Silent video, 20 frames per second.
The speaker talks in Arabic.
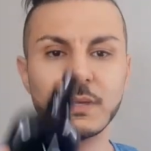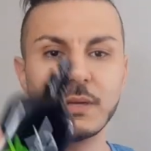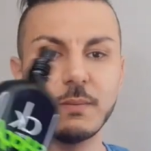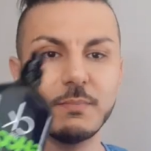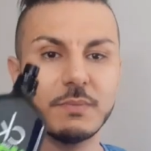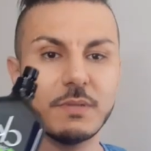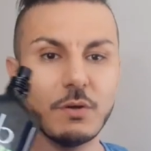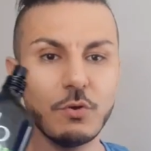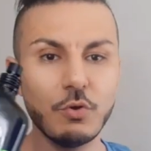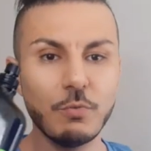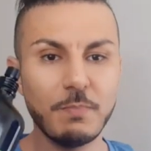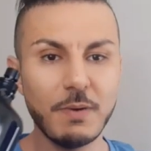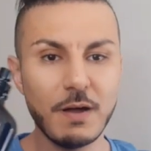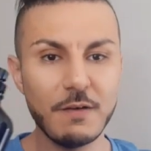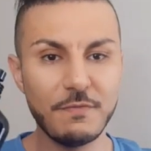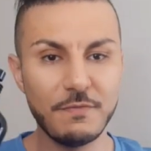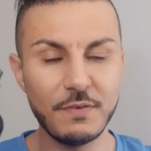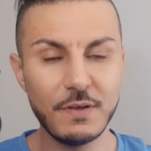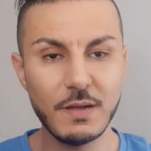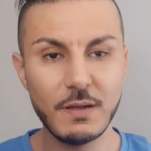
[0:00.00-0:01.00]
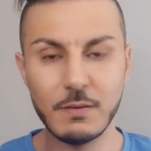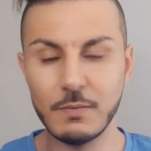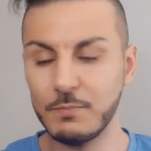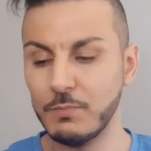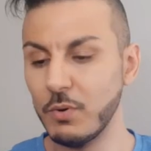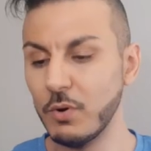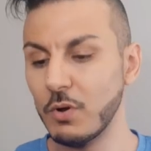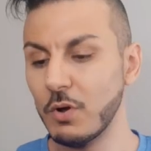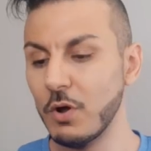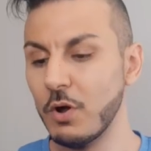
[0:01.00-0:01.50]
نبداو لو بارفان
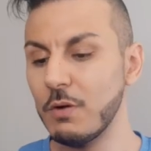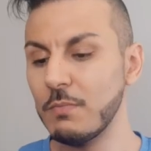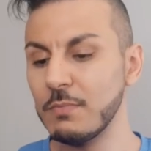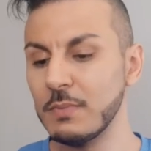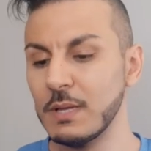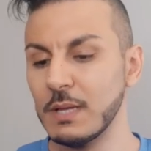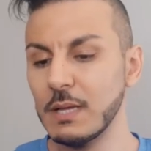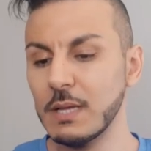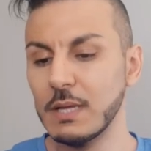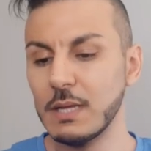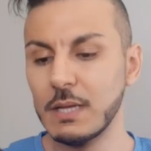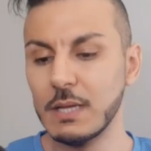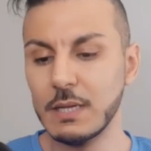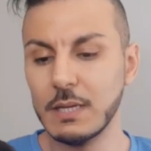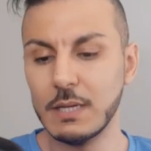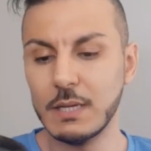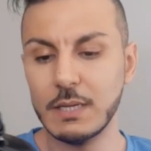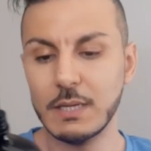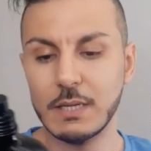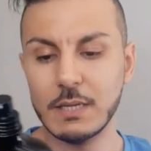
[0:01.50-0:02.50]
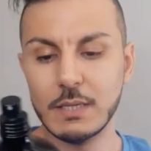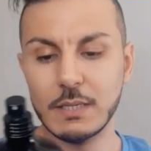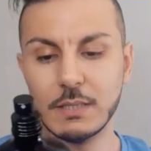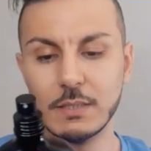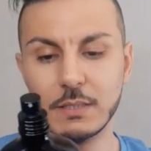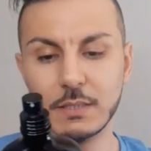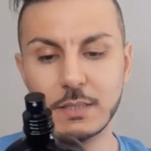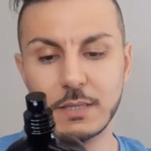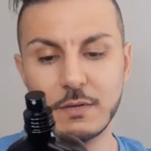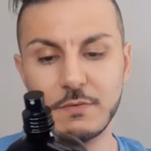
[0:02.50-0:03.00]
بور اوم
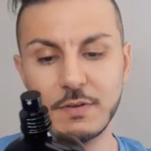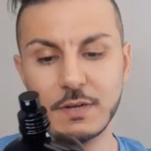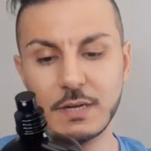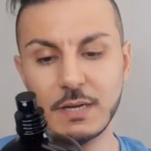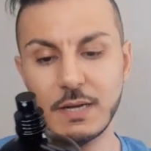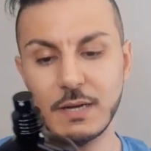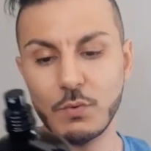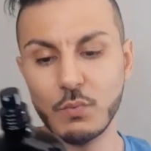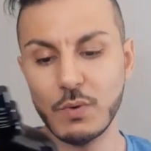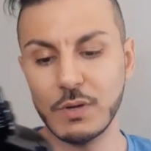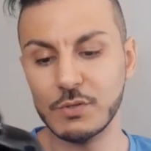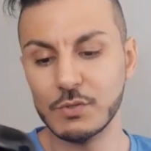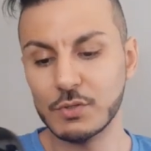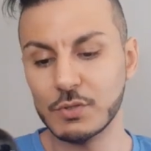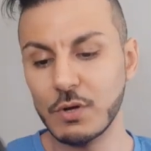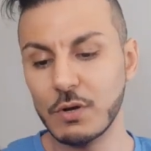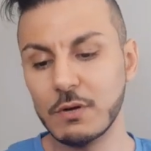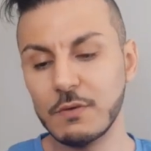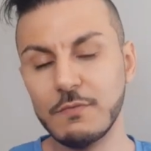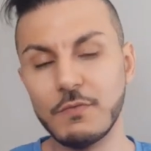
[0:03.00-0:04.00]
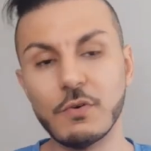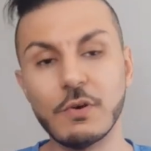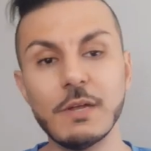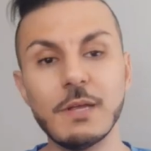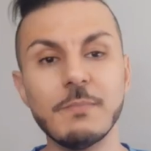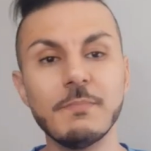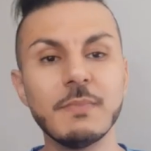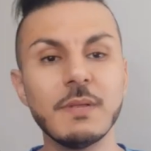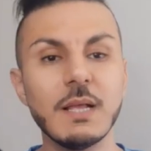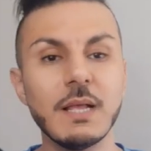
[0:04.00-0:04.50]
كيلفي كلاين 1 شوك فور
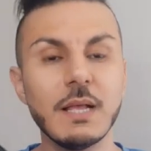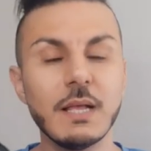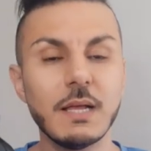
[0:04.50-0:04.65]
هيم